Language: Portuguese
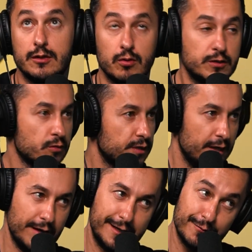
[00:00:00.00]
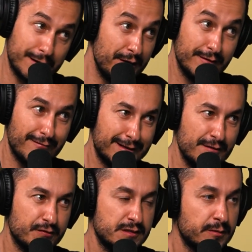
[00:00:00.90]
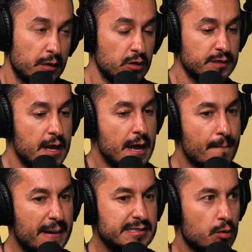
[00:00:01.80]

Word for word: ah, tô estudando. Aqui também não dava tempo de fazer é, muita coisa, mas